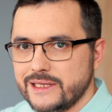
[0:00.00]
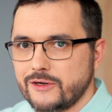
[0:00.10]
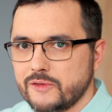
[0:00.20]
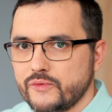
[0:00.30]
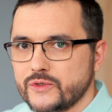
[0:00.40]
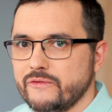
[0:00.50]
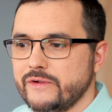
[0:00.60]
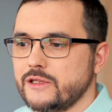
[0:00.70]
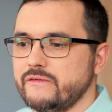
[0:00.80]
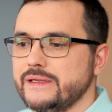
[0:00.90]
tego typu
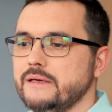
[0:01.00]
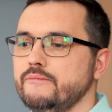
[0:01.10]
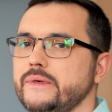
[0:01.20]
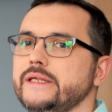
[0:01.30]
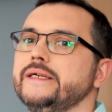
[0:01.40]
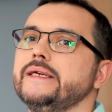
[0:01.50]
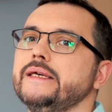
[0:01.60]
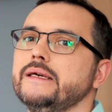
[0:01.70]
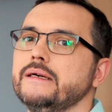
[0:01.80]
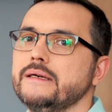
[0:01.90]
skonwertowane
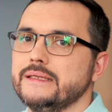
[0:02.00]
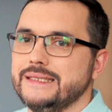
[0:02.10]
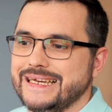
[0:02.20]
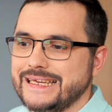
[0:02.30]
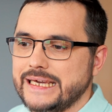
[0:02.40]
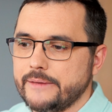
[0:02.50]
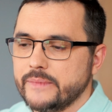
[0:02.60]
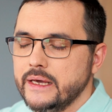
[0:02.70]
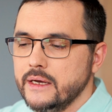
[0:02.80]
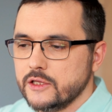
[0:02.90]
pliki DNG.
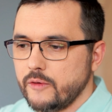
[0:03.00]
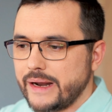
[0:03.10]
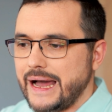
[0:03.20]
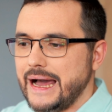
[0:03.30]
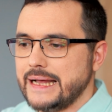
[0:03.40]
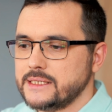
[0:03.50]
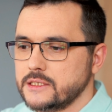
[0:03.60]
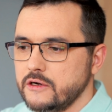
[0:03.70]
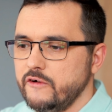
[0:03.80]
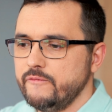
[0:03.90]
Dobra, a
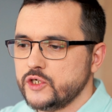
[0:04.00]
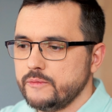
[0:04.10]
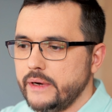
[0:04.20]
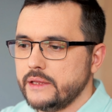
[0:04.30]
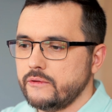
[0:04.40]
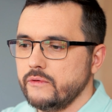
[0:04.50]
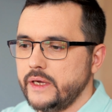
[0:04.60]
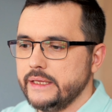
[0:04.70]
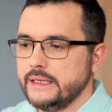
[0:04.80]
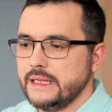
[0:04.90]
co w przypadku, kiedy